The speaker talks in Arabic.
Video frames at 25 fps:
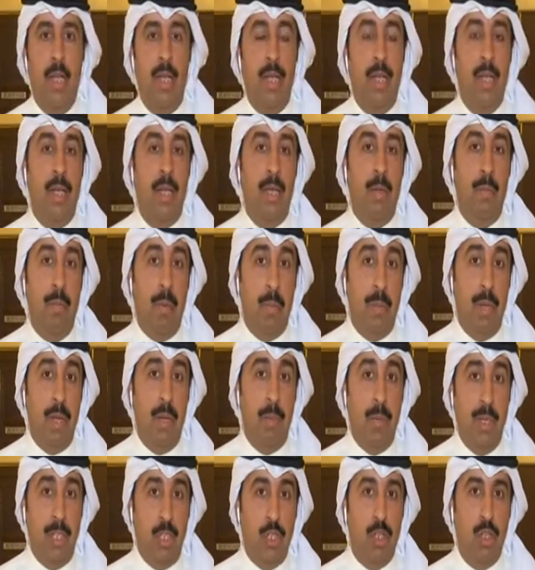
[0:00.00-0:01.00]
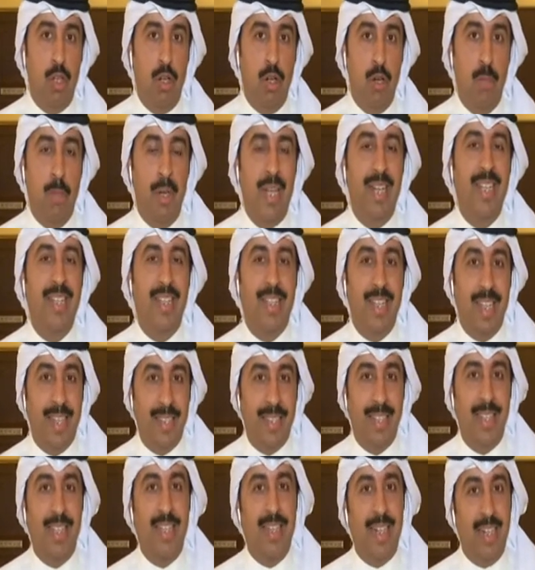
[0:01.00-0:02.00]
آه، مبنى مجلس الامه
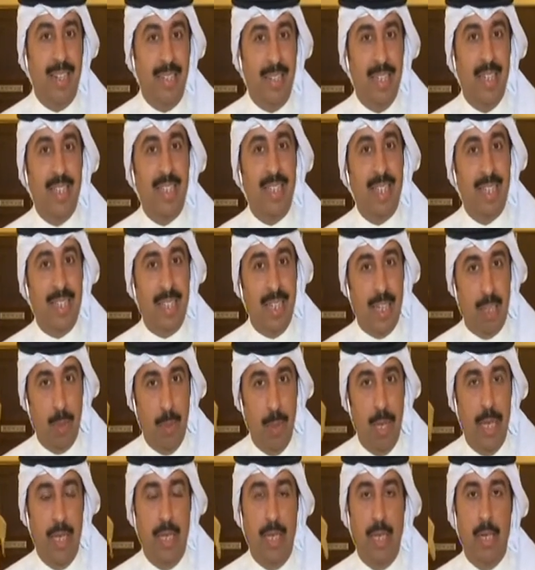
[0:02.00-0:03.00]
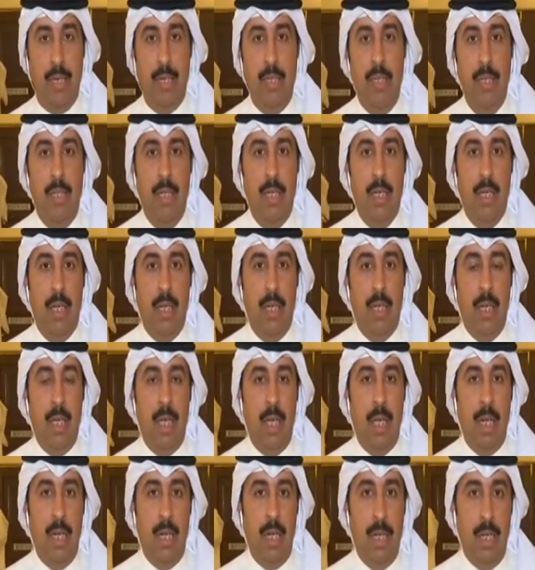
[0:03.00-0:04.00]
لتغطيه الجلسه التكميليه
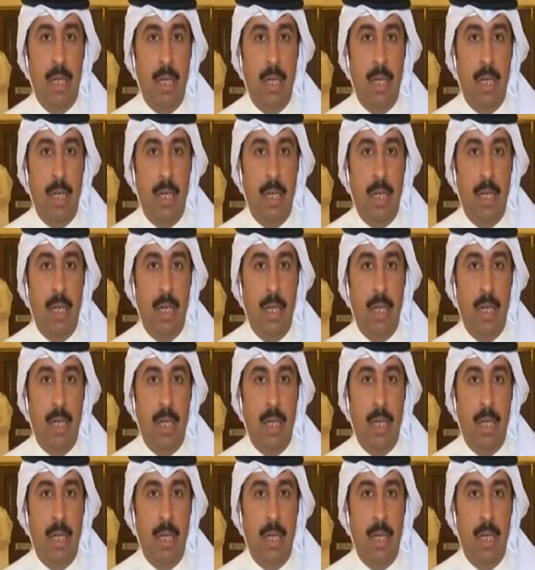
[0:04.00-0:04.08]
آه،